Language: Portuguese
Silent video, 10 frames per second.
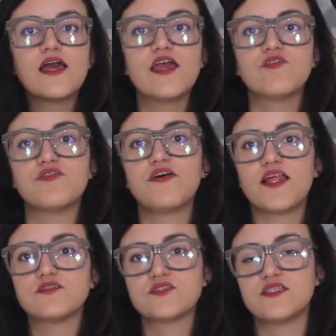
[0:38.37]
Eu vou
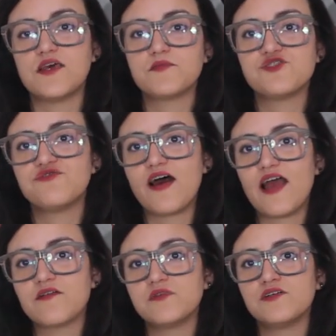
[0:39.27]
falar do cinema de
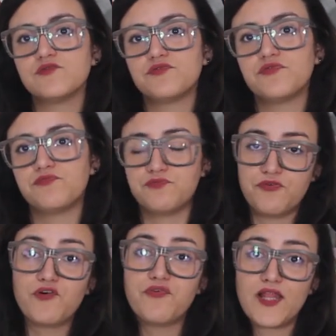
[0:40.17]
Weimar, vou,
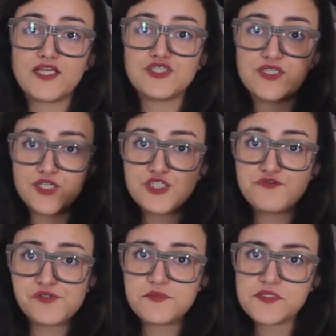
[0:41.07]
vou falar de três
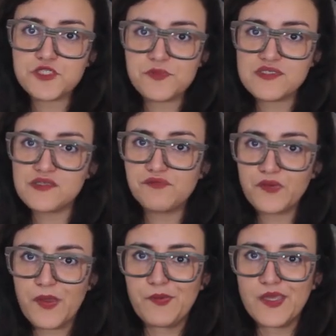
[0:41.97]
filmes
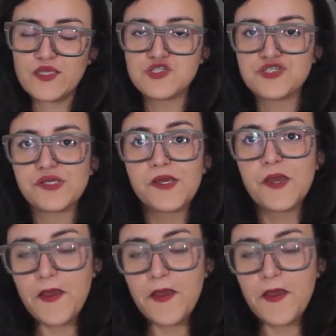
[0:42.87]
especificamente,